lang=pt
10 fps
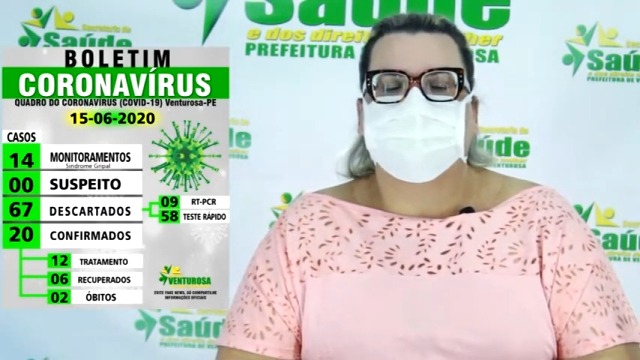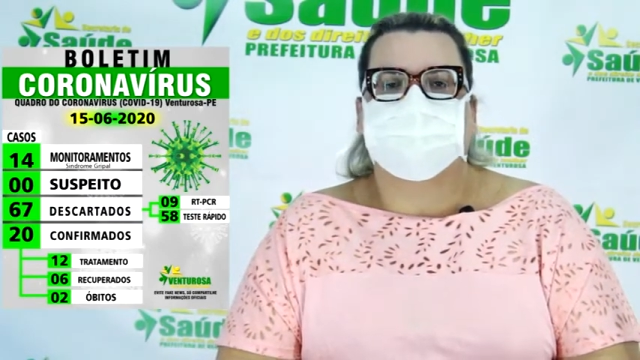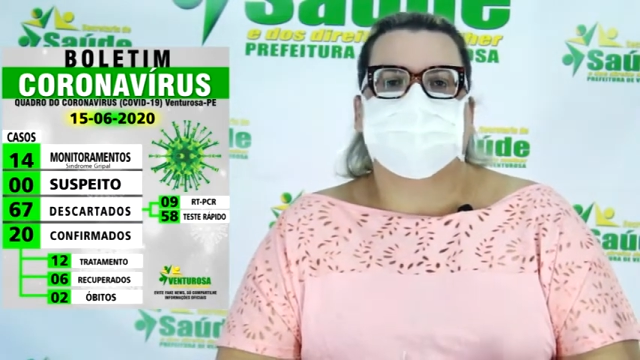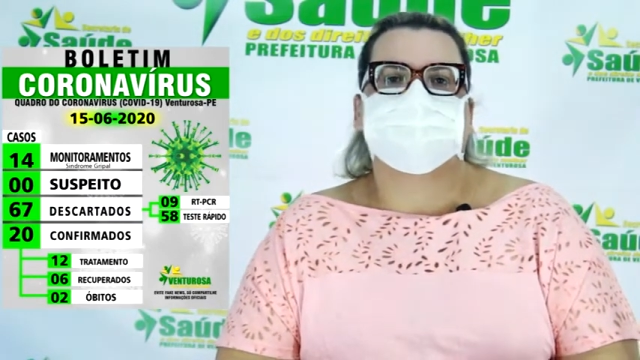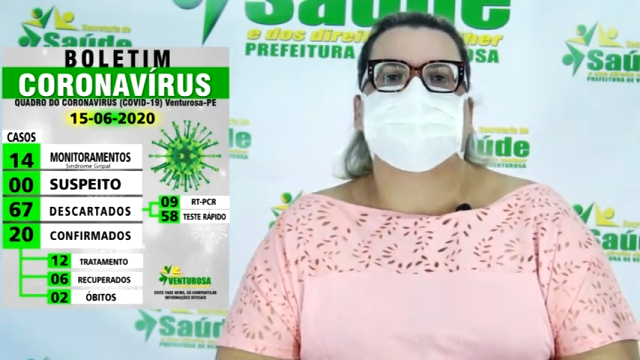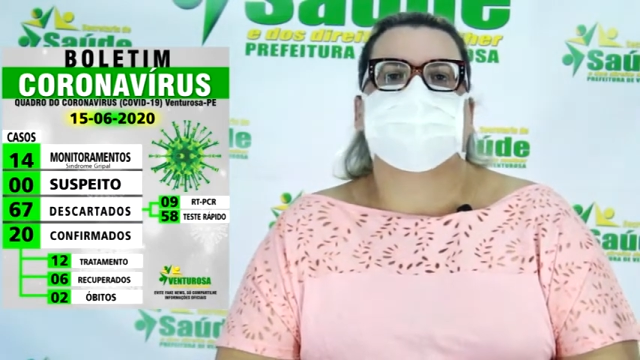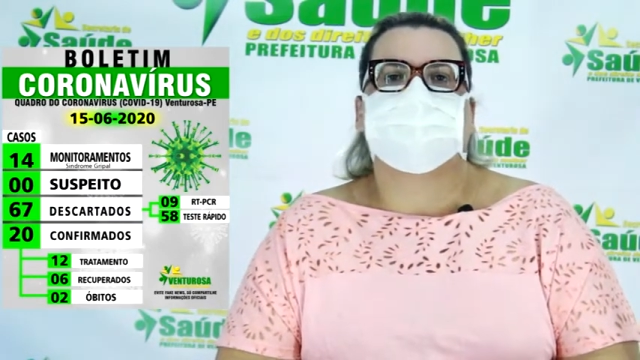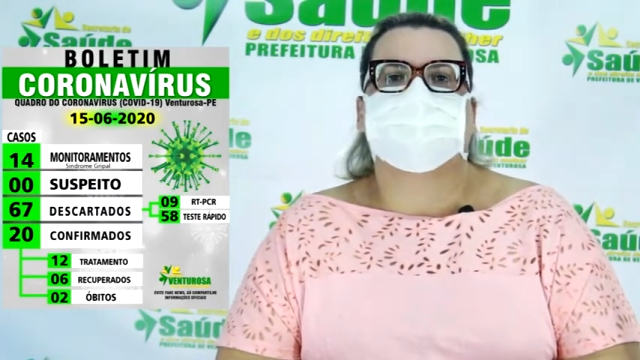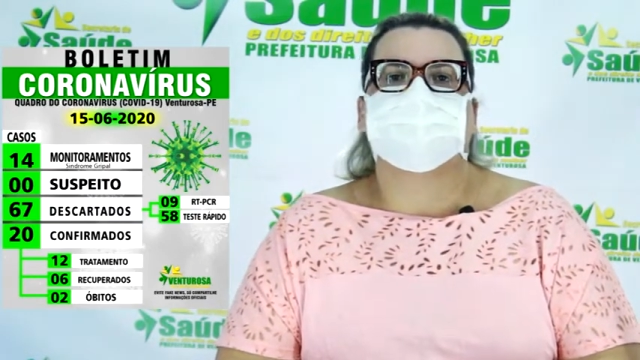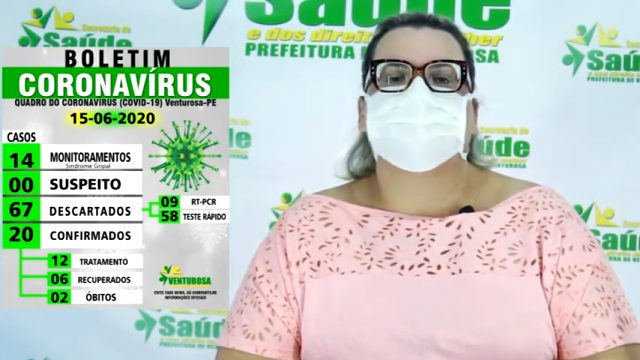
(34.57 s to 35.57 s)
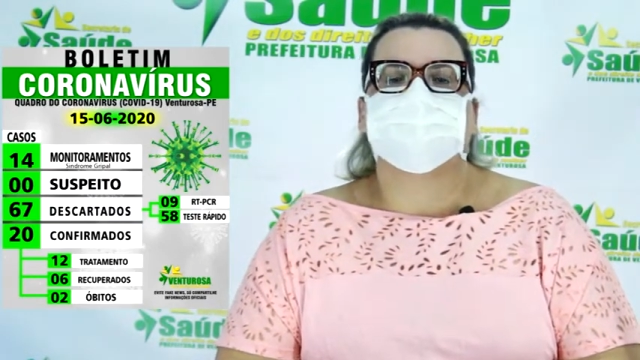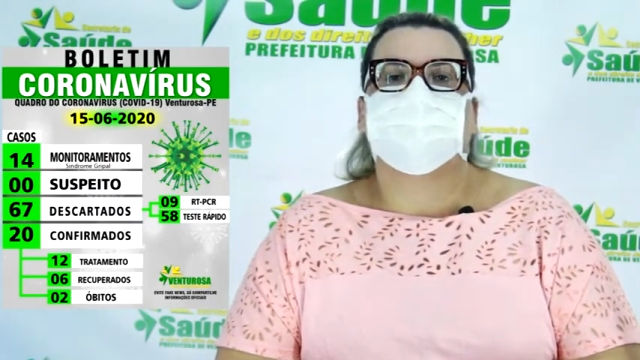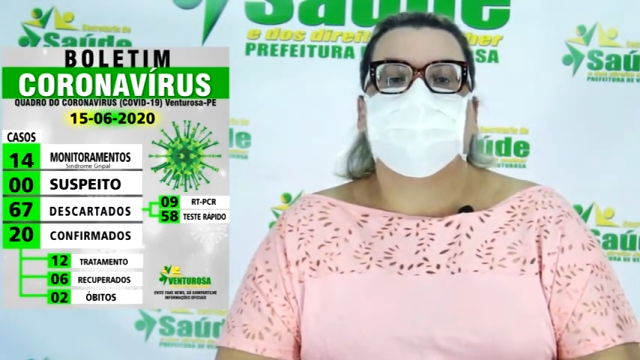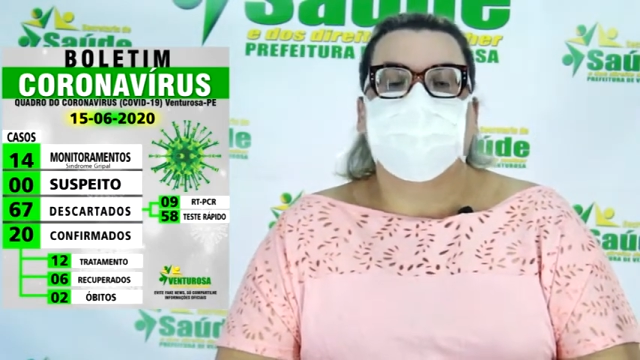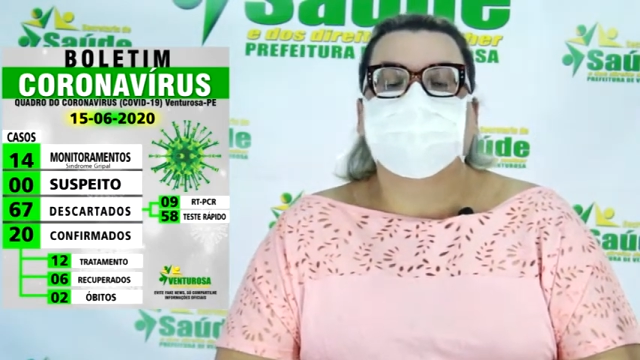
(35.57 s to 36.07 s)
pacientes
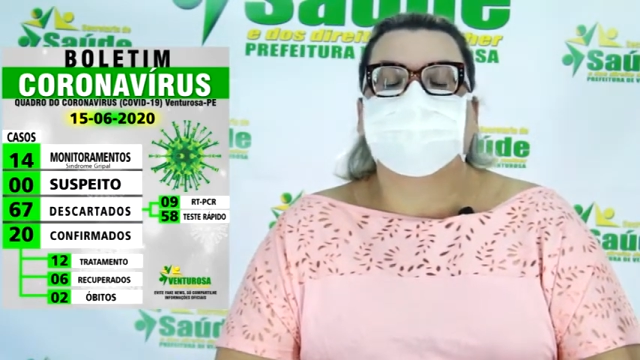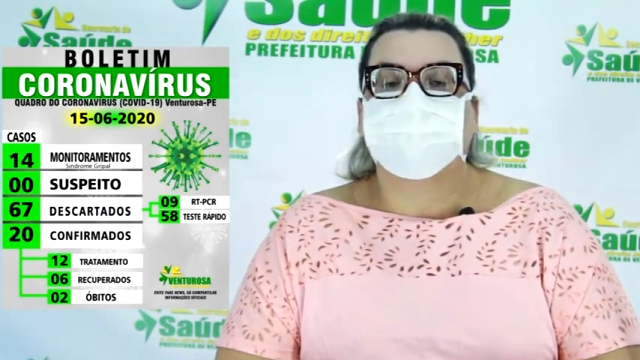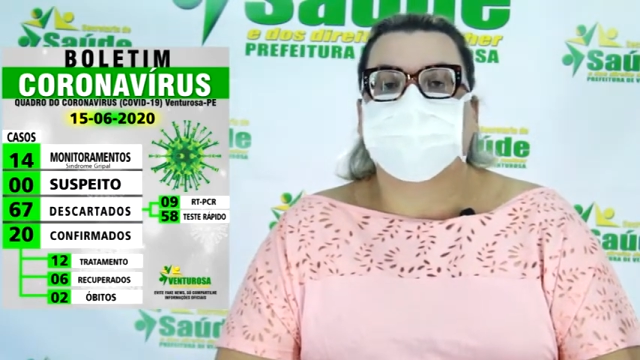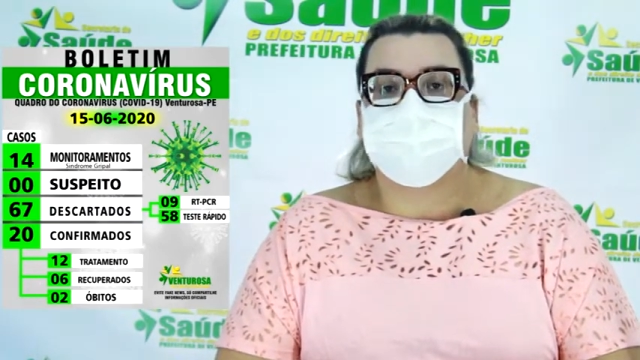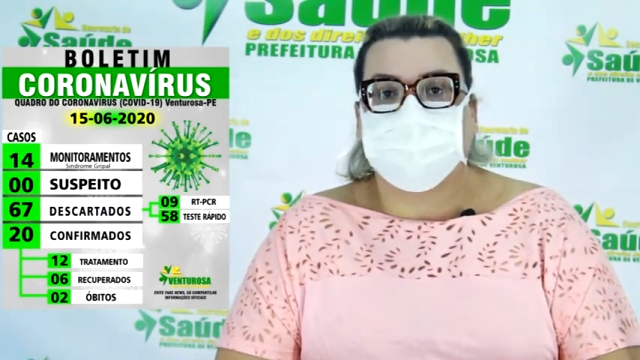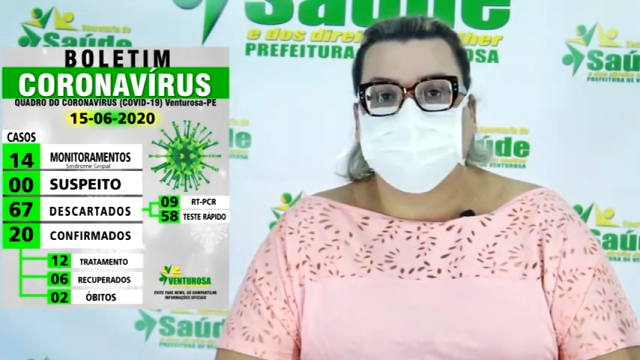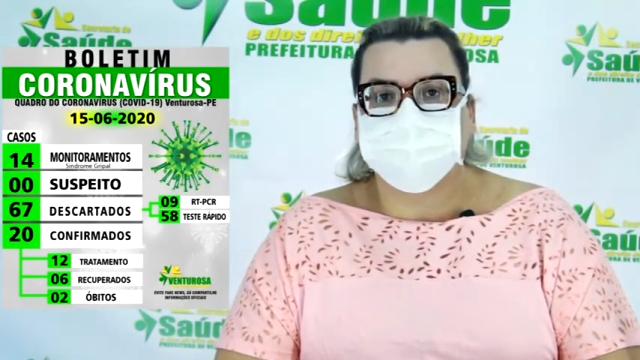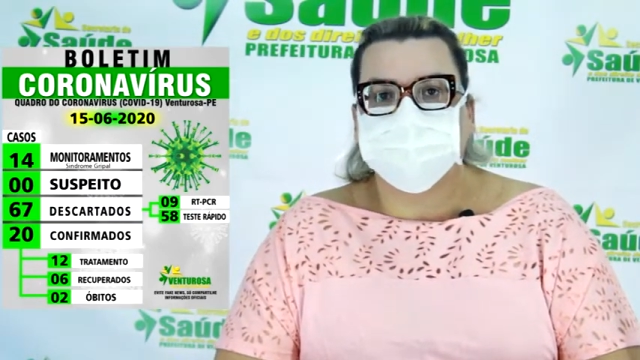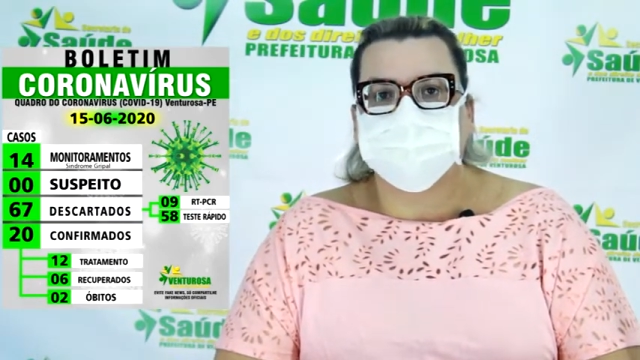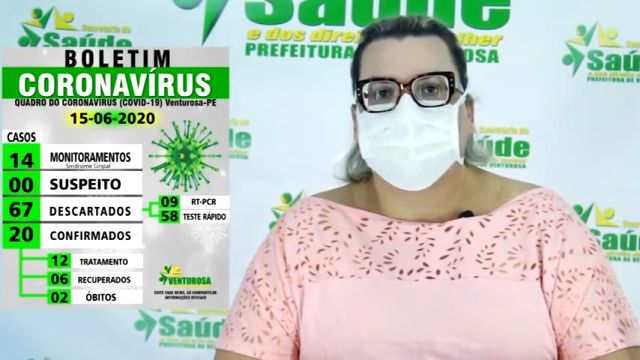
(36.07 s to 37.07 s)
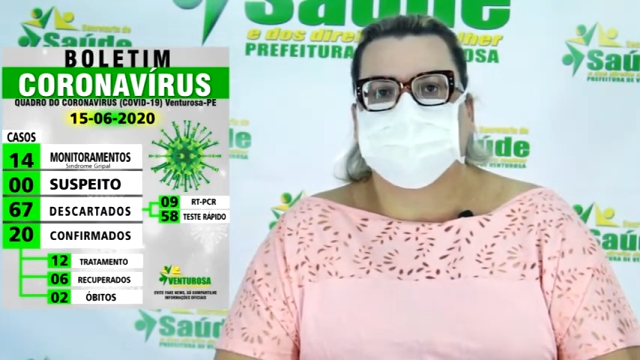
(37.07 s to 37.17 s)
confirmados